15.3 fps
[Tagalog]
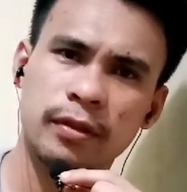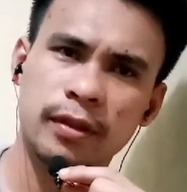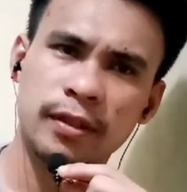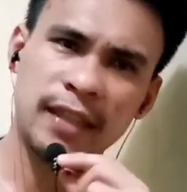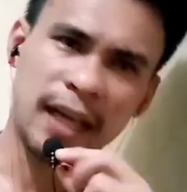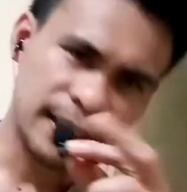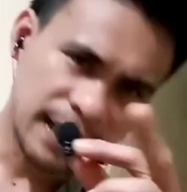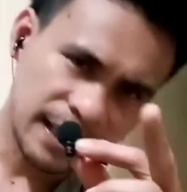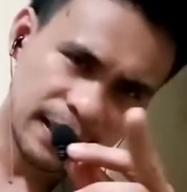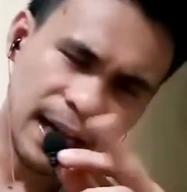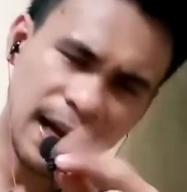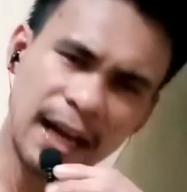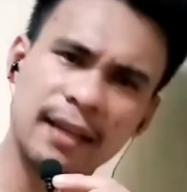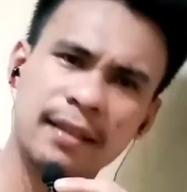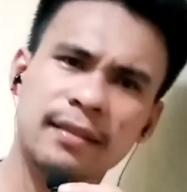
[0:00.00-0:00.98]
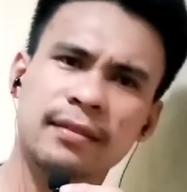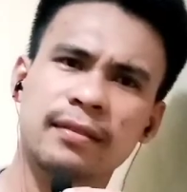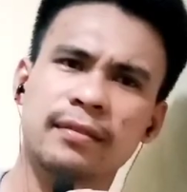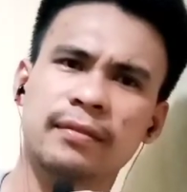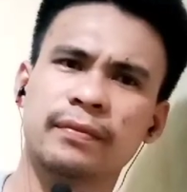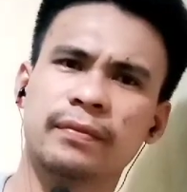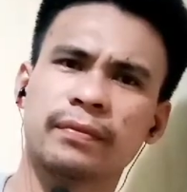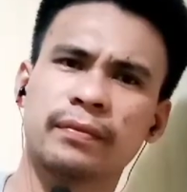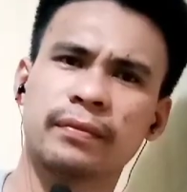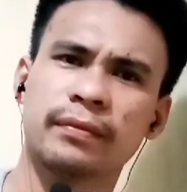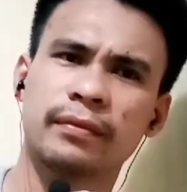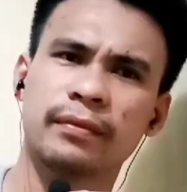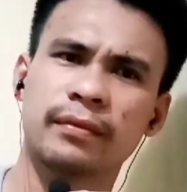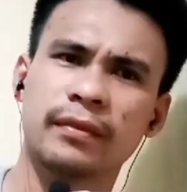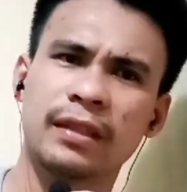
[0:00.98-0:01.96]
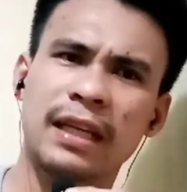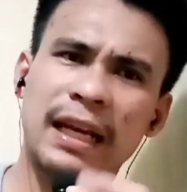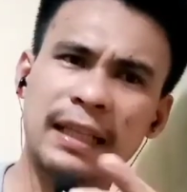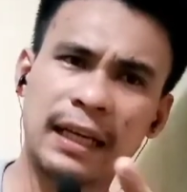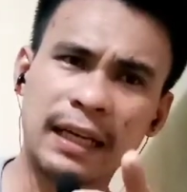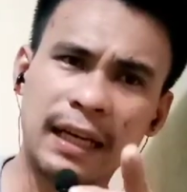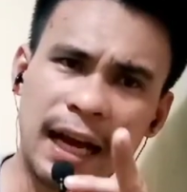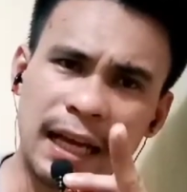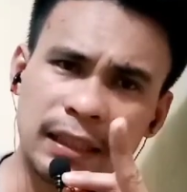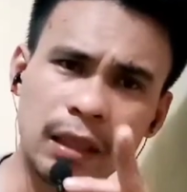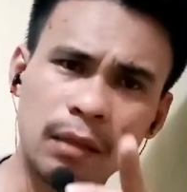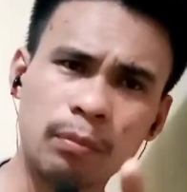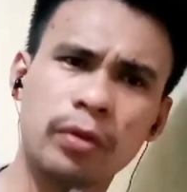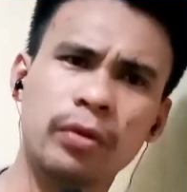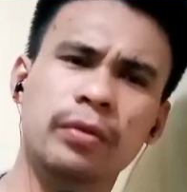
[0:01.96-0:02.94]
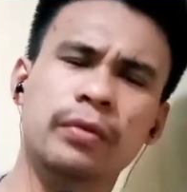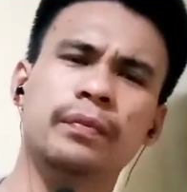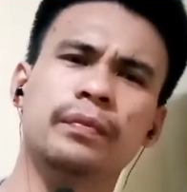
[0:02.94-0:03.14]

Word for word: Ganyan ka. Ganyan ang asal mo.